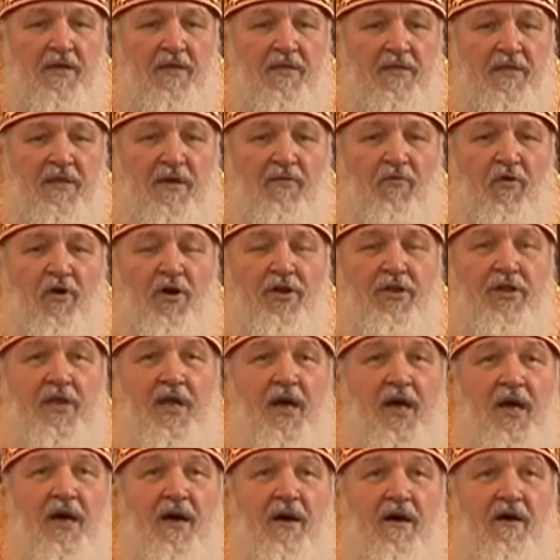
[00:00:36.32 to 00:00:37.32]

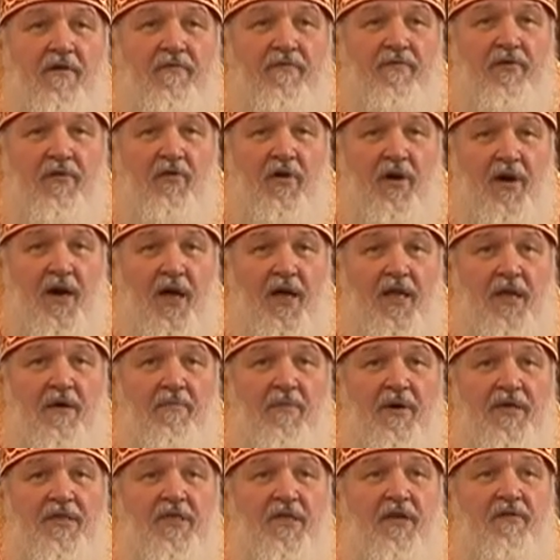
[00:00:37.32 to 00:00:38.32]
Сегодня в граде
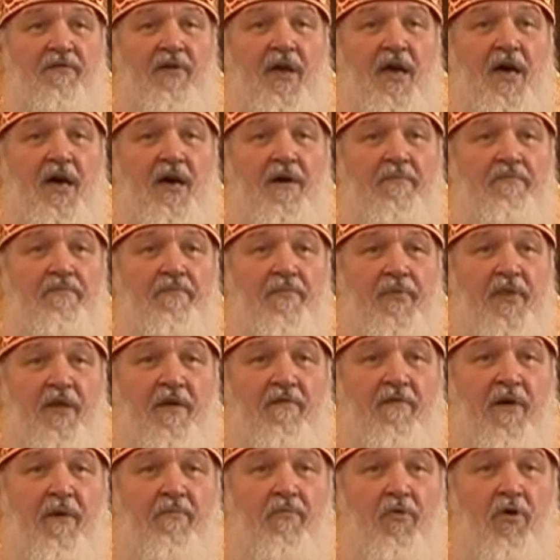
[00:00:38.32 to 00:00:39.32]
Москве
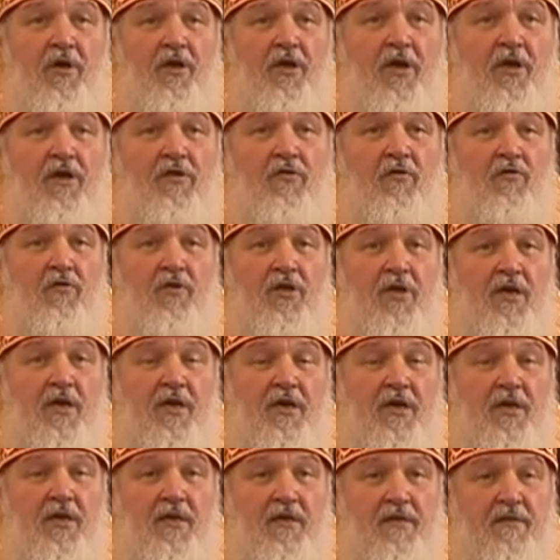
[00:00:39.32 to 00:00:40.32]
и во многих
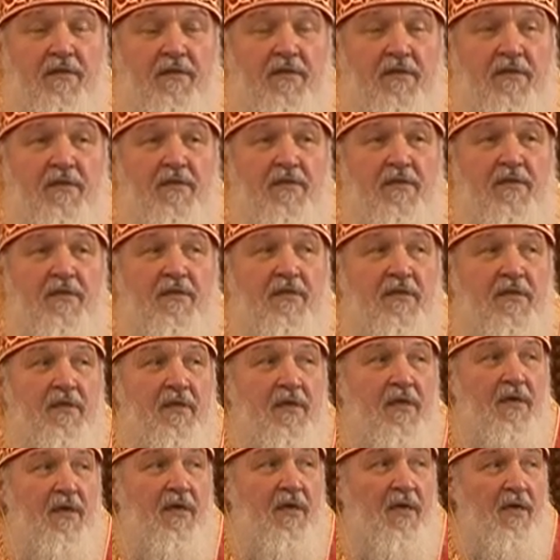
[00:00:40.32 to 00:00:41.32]
других
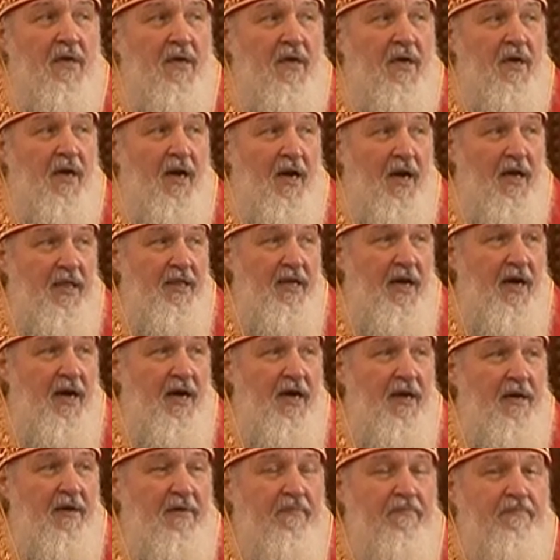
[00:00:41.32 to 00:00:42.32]

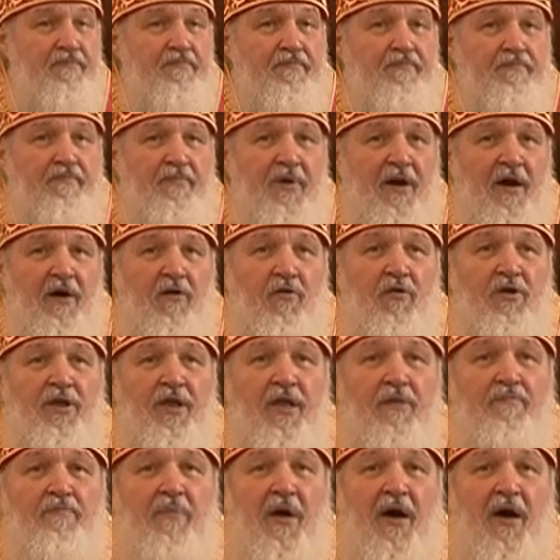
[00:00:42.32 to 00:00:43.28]
городах проходят